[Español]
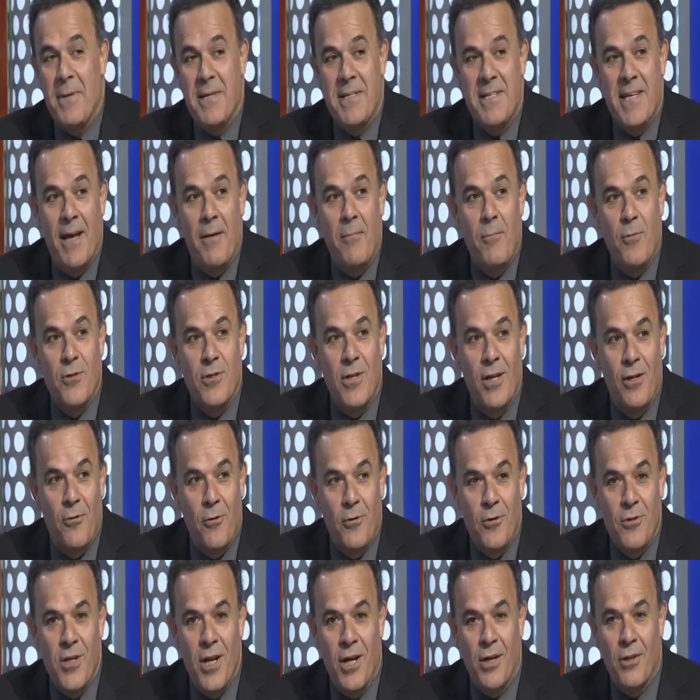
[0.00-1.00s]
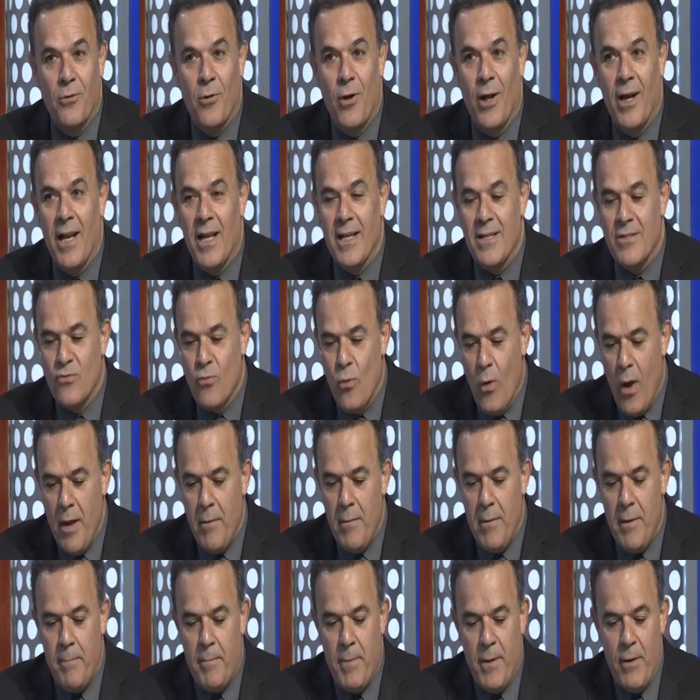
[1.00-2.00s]
empezamos el concierto a las
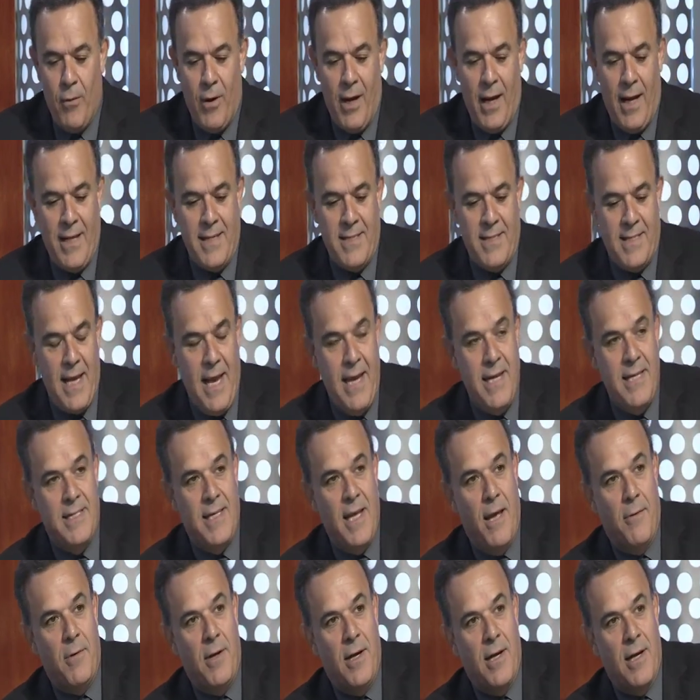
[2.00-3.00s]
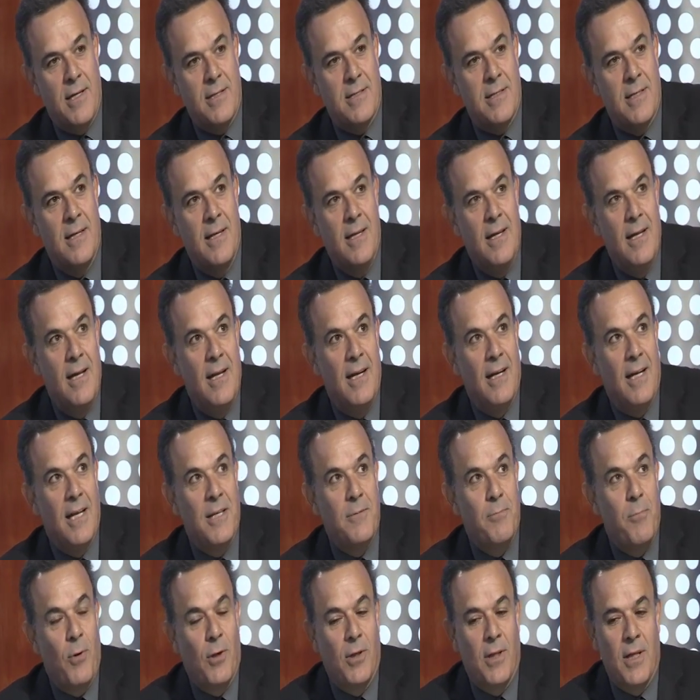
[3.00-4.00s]
9, pero a las 6 se abren las,
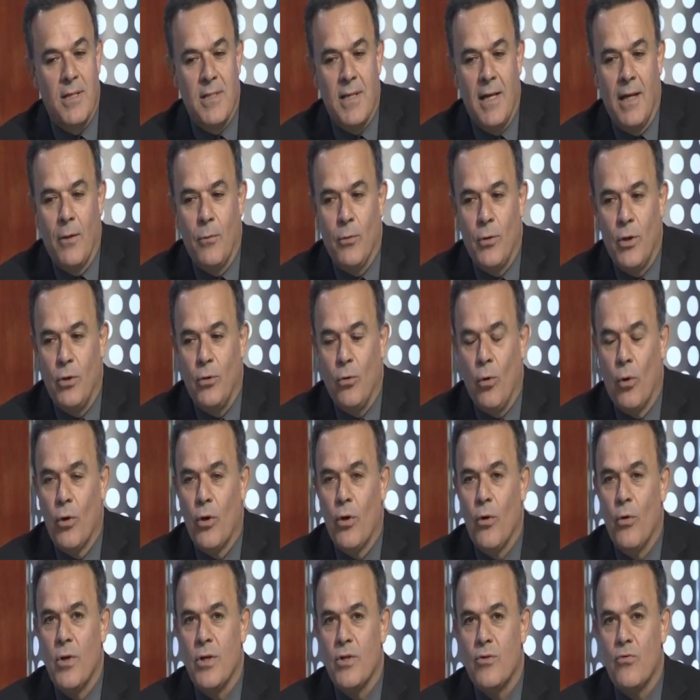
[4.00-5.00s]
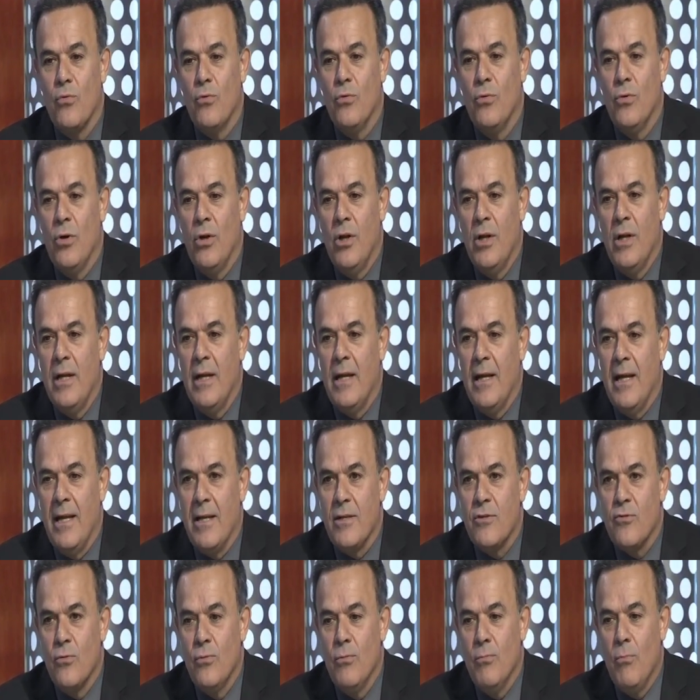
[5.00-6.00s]
las puertas del auditorio. Es un,
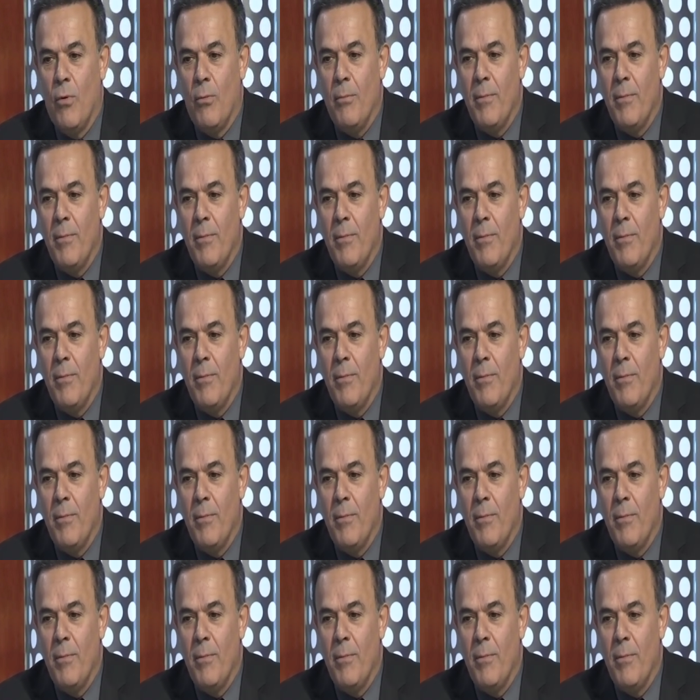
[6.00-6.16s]
es un